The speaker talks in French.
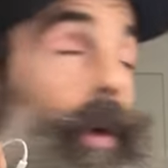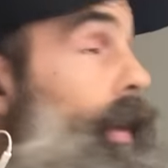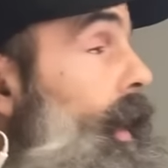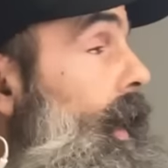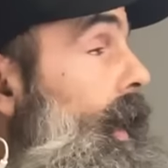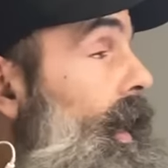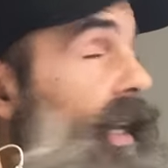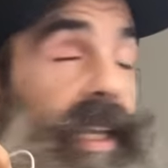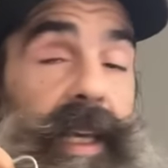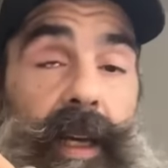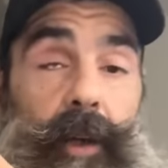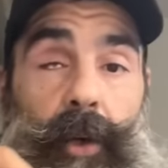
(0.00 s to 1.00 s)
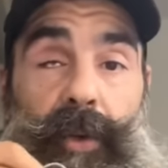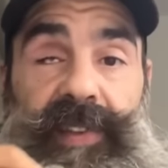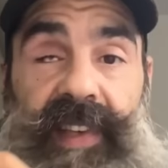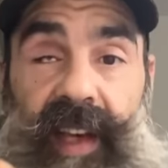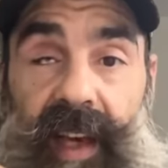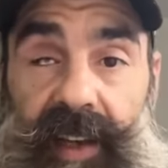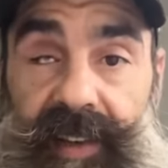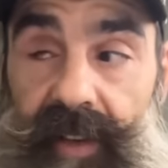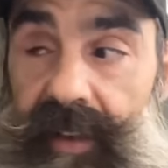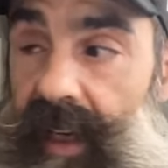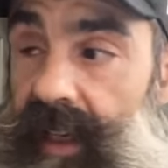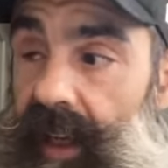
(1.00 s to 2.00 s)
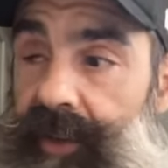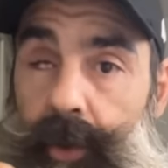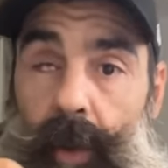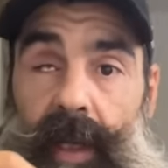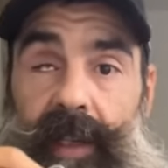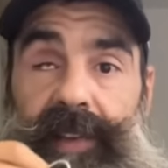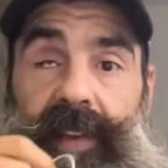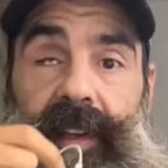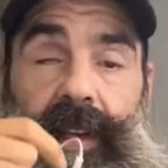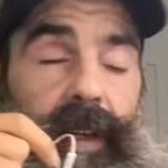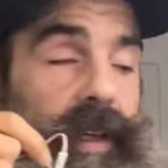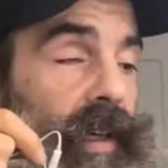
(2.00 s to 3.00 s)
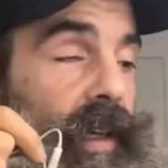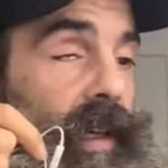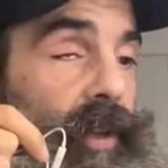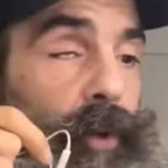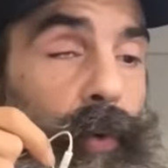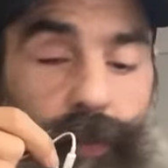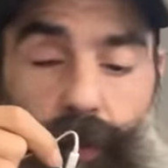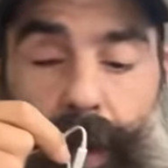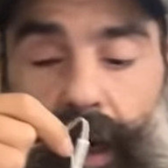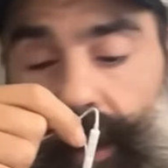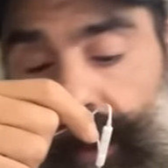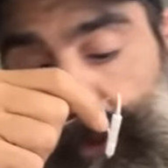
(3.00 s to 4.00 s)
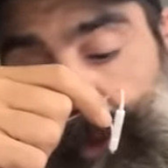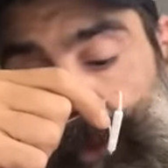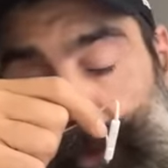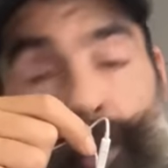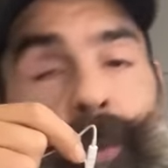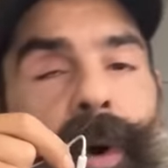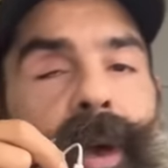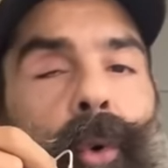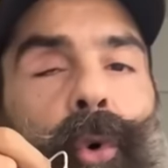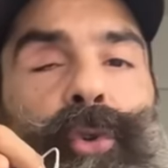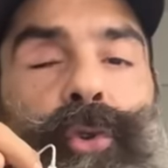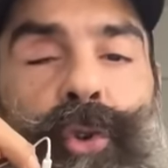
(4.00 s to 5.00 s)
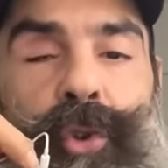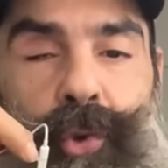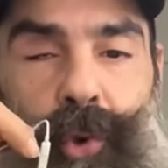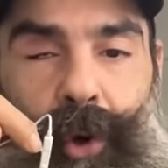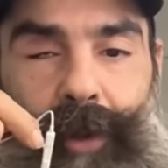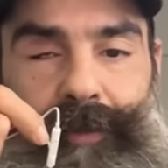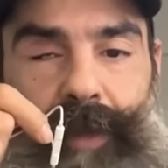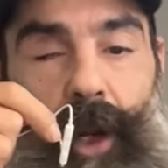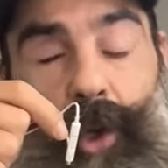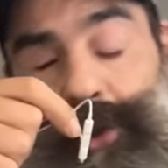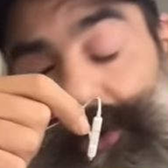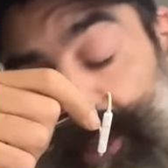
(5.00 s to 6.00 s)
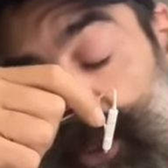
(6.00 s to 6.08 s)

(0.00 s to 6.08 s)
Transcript: faisant un, lien euh, direct avec l'actualité et de vous parler de, mon héros du jour. Alors je